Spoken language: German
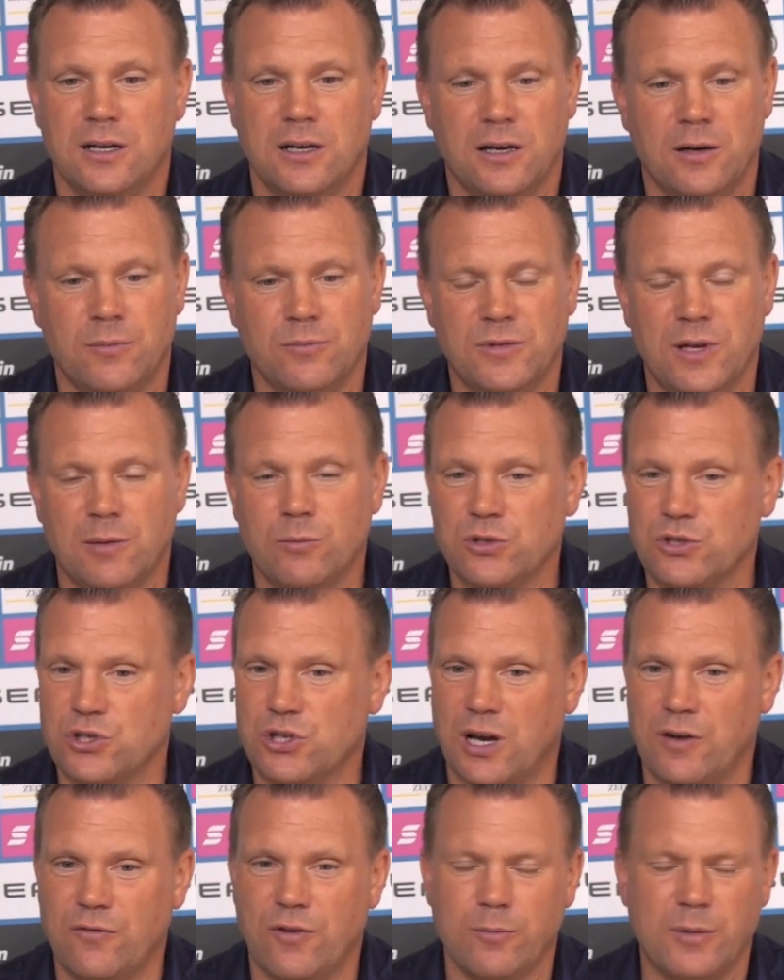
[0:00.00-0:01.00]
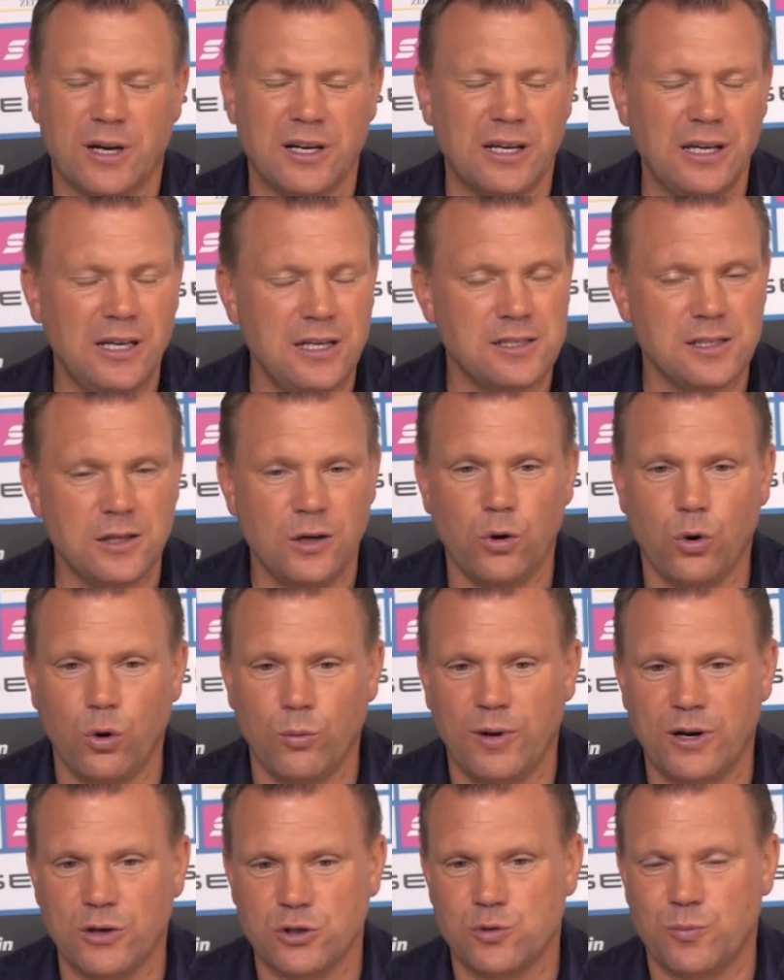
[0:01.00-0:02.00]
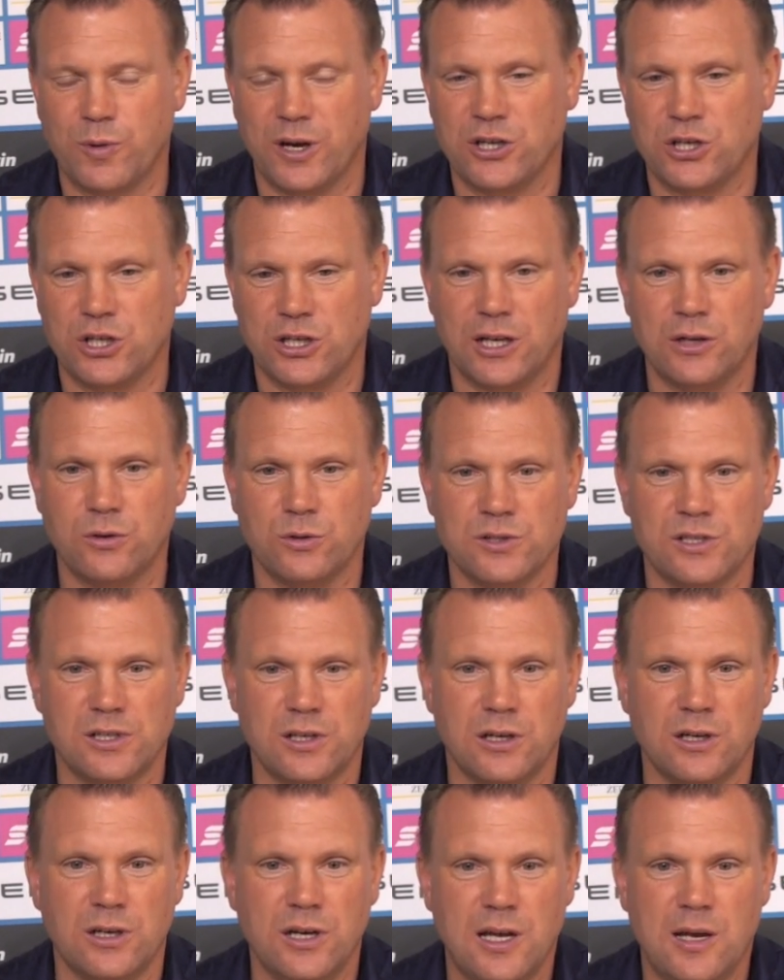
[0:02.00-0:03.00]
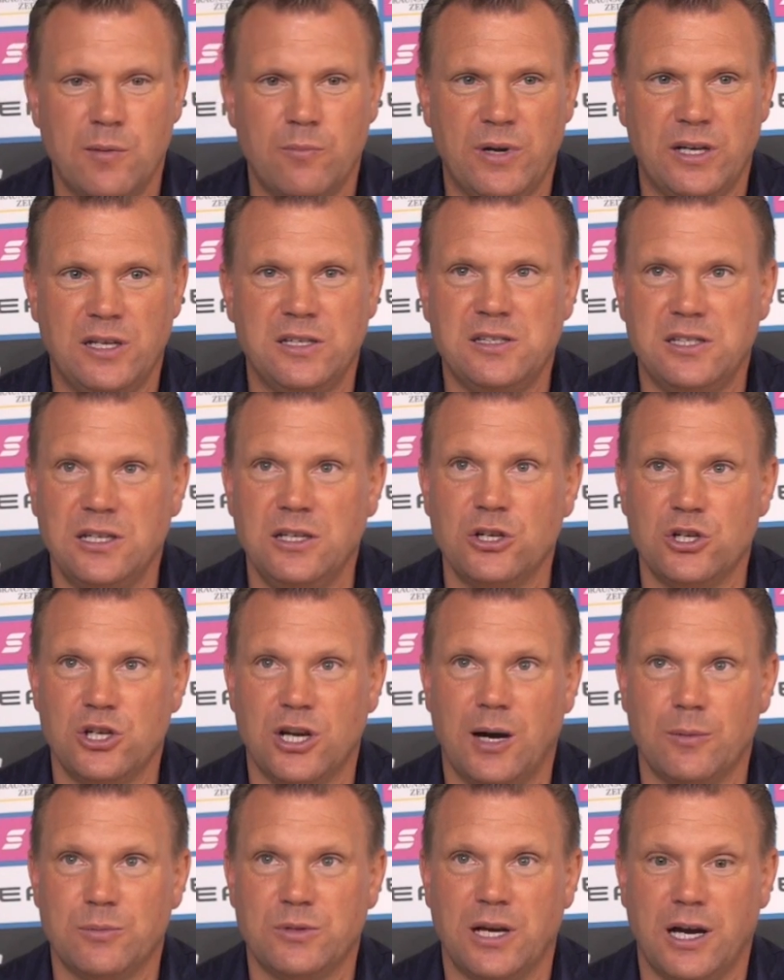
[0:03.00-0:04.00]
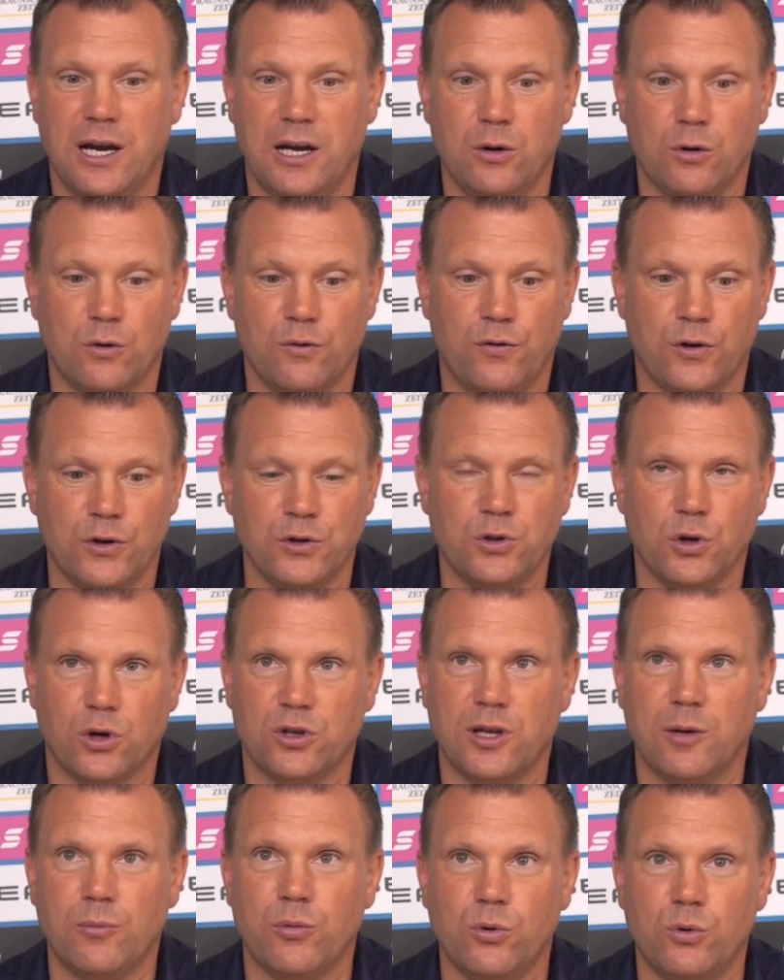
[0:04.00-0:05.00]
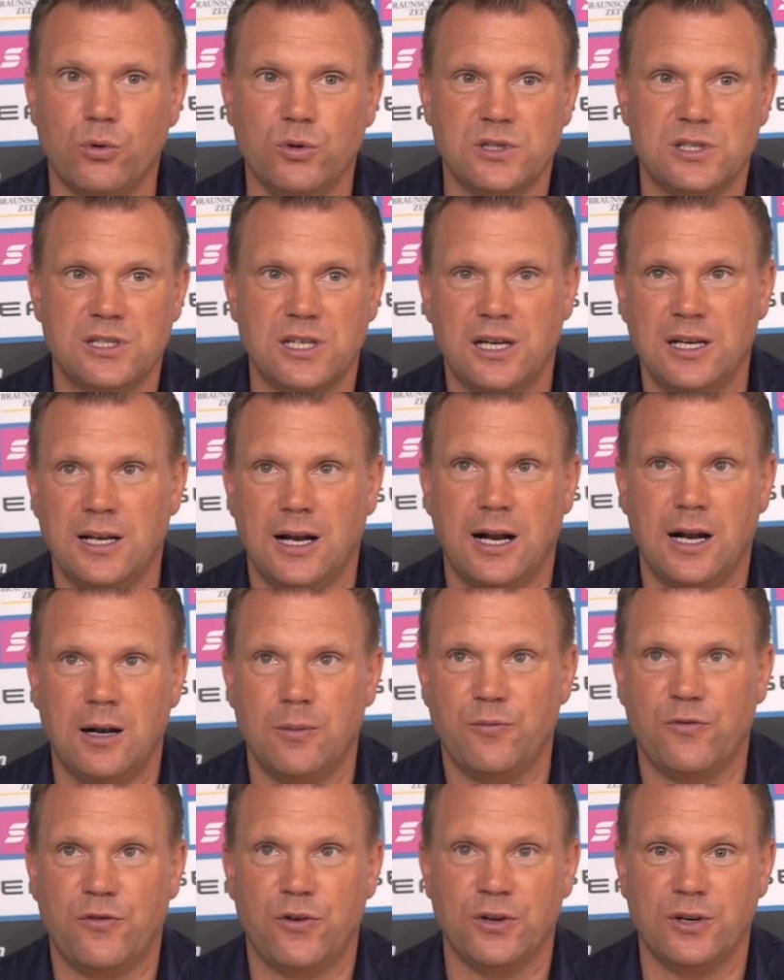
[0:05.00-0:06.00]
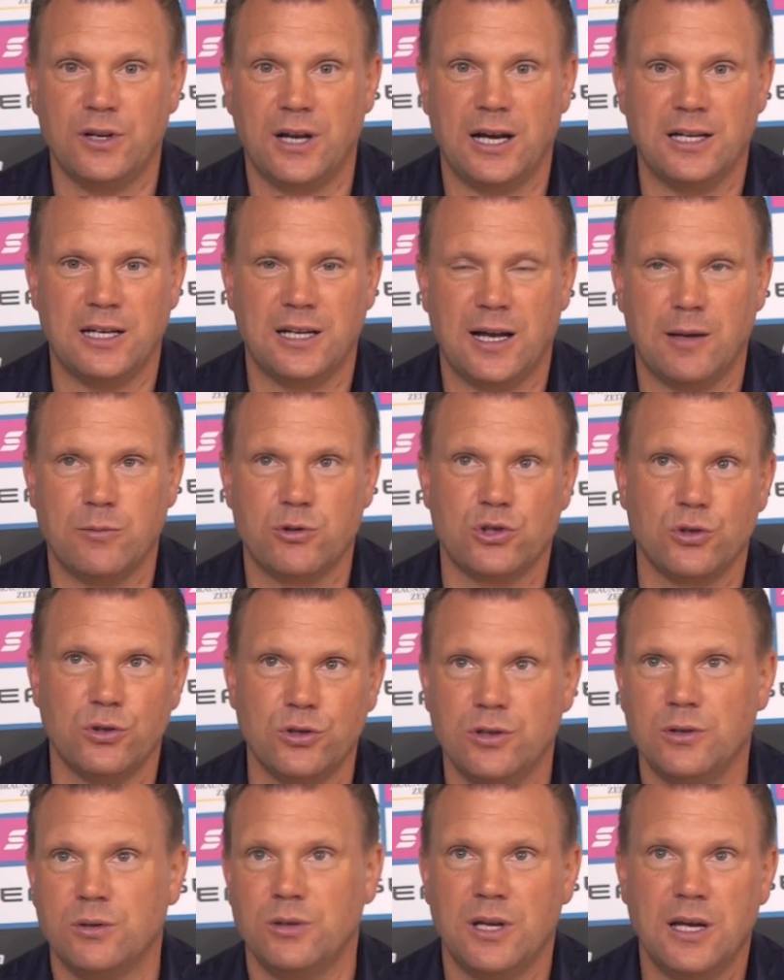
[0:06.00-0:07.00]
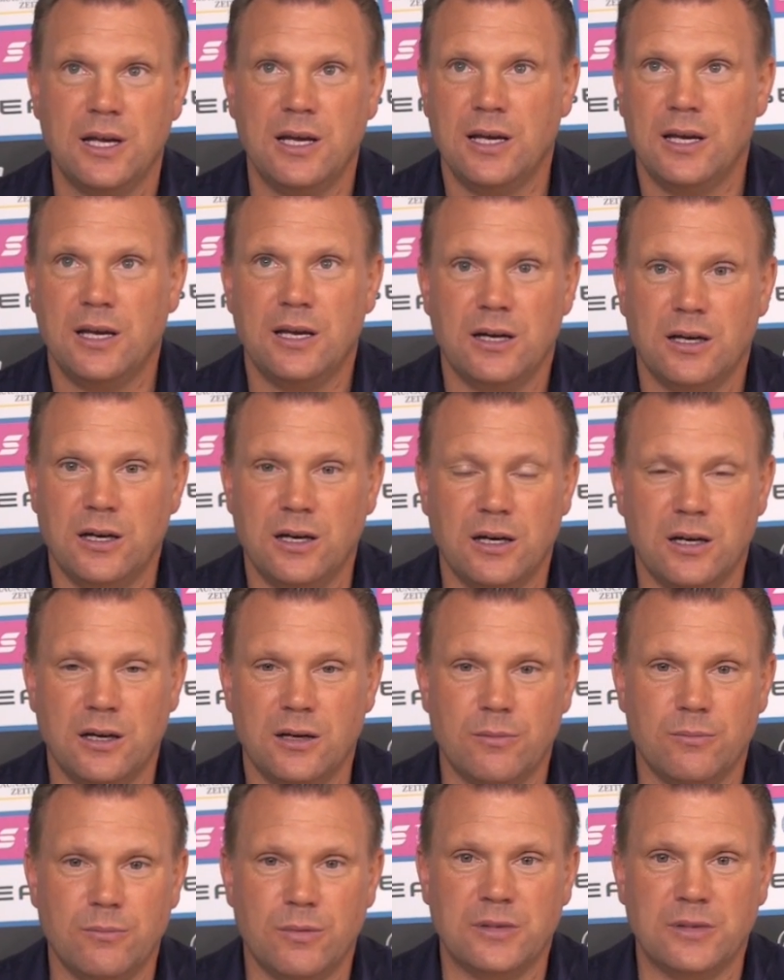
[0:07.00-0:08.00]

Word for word: Ähm, da muss ich einfach mal ein Riesenlob aussprechen an unsere medizinische Abteilung von Dr. Bruns, der innerhalb von anderthalb Stunden äh,